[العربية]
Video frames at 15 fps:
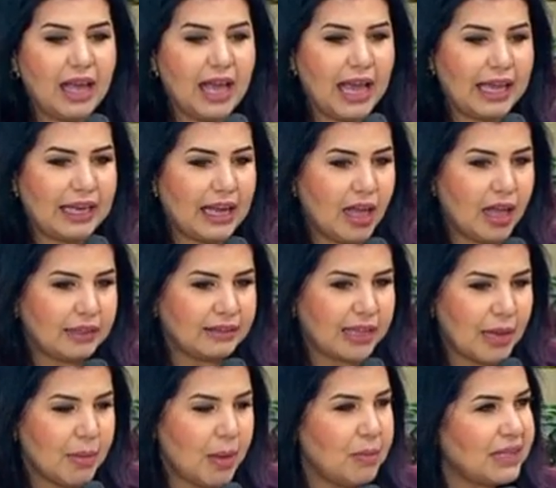احنا
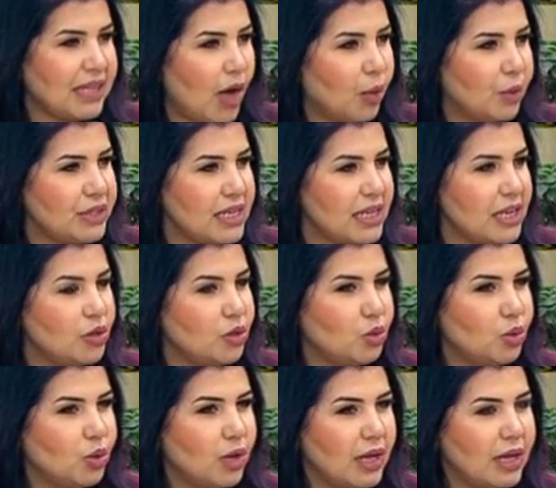دايما متعودين
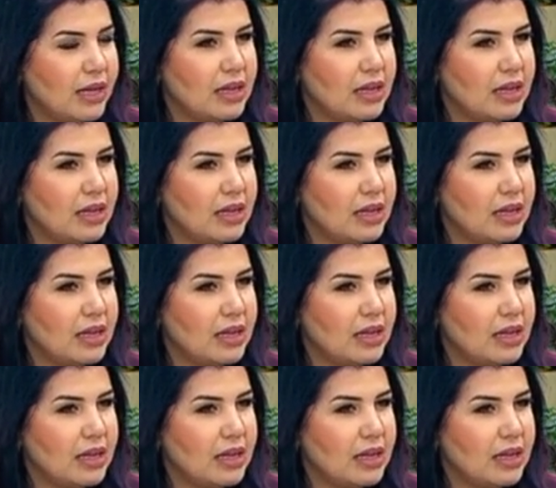انه